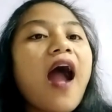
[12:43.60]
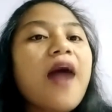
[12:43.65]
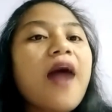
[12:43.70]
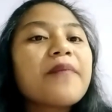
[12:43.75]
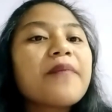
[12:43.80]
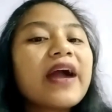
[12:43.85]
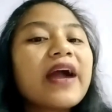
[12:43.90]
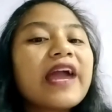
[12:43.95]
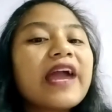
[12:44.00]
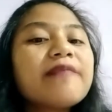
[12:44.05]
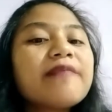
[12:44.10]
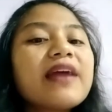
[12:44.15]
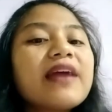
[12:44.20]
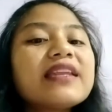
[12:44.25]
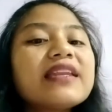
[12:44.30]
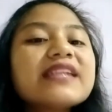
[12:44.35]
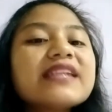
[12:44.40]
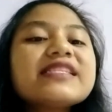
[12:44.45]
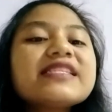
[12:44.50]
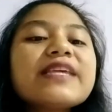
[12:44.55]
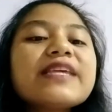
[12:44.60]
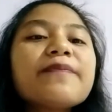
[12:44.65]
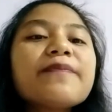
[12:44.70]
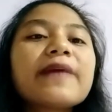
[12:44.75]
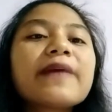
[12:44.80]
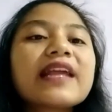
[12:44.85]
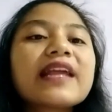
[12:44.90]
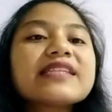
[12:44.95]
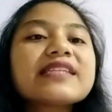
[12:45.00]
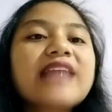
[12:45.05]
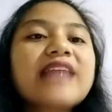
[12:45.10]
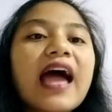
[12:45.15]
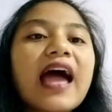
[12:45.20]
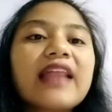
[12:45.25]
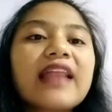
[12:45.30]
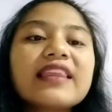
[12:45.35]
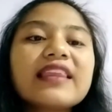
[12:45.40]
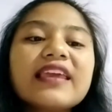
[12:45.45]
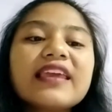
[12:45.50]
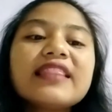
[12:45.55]
bagaimana sih
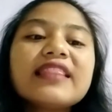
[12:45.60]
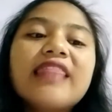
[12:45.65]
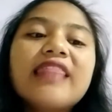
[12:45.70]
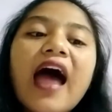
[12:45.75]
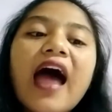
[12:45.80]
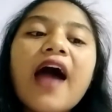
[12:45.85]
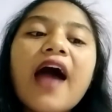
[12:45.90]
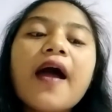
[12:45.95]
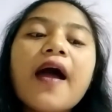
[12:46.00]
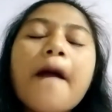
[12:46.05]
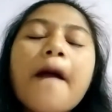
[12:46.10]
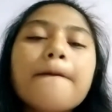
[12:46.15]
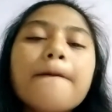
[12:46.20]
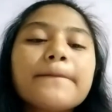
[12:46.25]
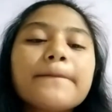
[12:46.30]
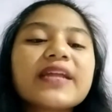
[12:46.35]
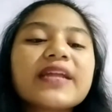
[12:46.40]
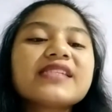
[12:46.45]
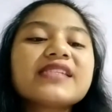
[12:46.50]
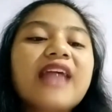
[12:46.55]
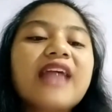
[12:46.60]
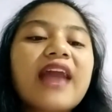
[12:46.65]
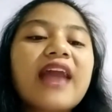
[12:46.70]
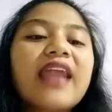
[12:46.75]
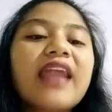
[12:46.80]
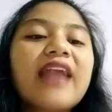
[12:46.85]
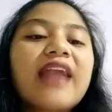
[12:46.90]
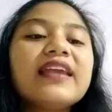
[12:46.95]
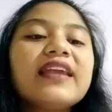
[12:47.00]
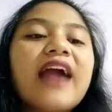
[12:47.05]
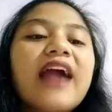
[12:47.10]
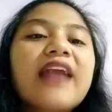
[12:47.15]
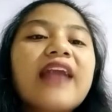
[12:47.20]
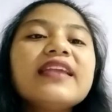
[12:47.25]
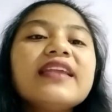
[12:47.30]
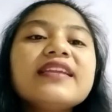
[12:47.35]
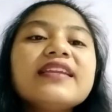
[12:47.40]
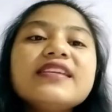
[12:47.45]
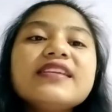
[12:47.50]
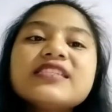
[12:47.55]
perasaan kita, perasaan
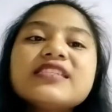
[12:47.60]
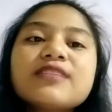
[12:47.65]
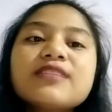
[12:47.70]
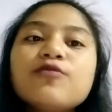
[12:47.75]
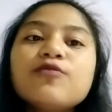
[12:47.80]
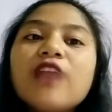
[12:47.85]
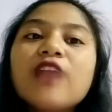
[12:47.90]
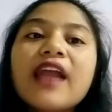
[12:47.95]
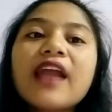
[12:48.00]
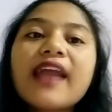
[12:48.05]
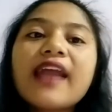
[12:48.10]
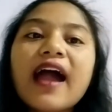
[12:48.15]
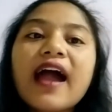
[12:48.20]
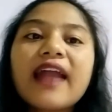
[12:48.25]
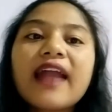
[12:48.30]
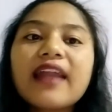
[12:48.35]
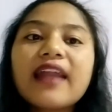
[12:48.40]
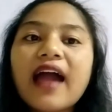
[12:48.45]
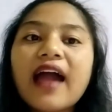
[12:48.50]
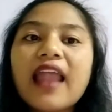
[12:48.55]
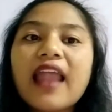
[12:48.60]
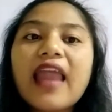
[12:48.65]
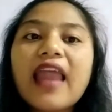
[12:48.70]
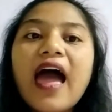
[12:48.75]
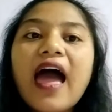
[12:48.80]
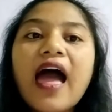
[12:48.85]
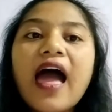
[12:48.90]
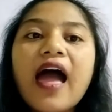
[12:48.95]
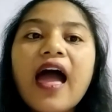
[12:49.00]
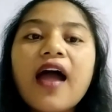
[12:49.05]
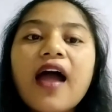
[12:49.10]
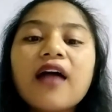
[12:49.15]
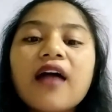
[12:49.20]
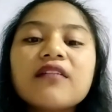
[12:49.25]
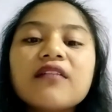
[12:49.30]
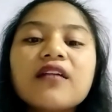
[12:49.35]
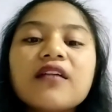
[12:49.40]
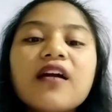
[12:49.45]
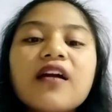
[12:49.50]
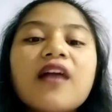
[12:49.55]
adik-adik disebut anak-anak Allah?
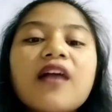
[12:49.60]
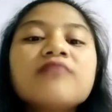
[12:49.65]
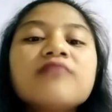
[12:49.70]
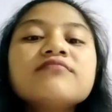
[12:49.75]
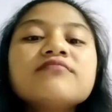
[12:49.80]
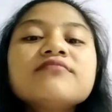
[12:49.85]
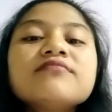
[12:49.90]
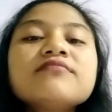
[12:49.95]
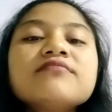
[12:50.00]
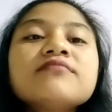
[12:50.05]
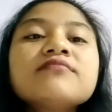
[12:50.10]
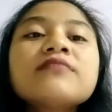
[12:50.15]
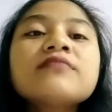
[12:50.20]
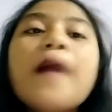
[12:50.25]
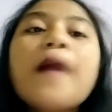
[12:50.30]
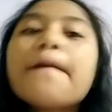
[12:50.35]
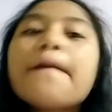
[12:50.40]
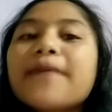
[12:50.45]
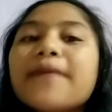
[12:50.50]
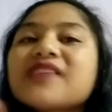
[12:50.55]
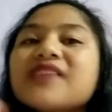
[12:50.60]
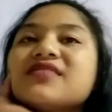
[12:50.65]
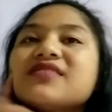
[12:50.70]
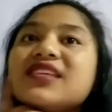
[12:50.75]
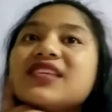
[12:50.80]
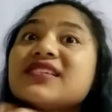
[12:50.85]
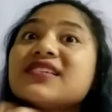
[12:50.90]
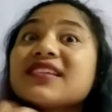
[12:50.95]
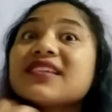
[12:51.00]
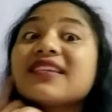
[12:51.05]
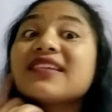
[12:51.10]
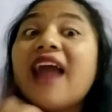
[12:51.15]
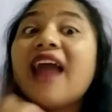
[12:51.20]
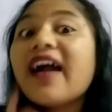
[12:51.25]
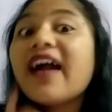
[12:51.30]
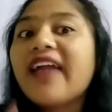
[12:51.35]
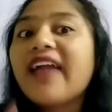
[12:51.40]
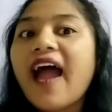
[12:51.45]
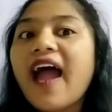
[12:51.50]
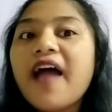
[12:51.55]
Hmm, pasti
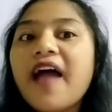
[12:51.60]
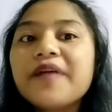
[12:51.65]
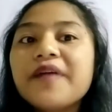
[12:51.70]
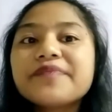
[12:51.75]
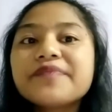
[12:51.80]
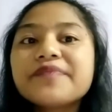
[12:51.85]
senang ya,